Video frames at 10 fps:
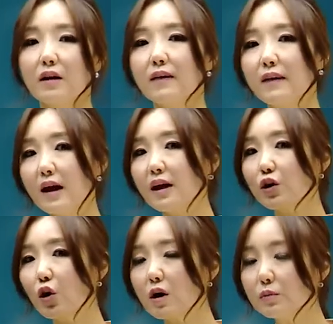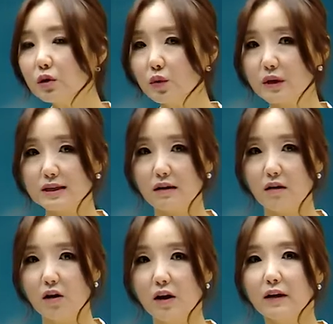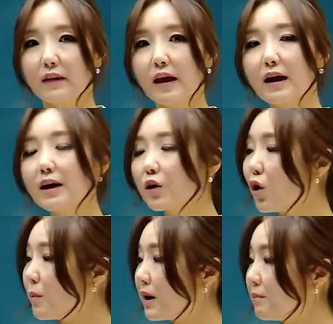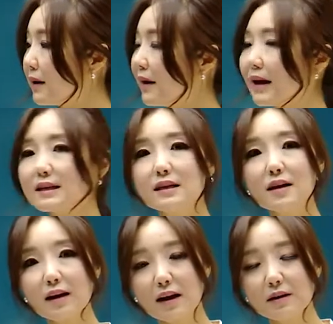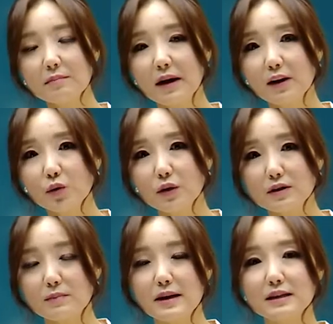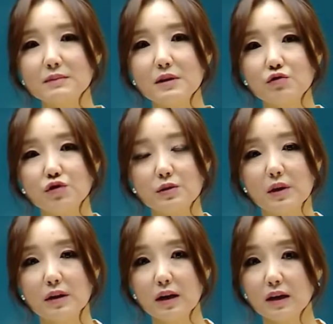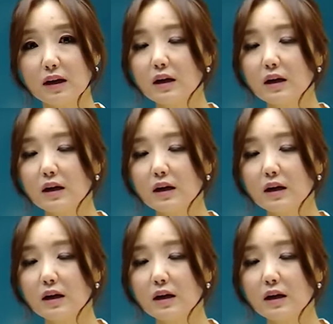내 경험을 통해서 내가 경험하는 바, 내가 생각하는 바를 통해서 말씀해 주시면은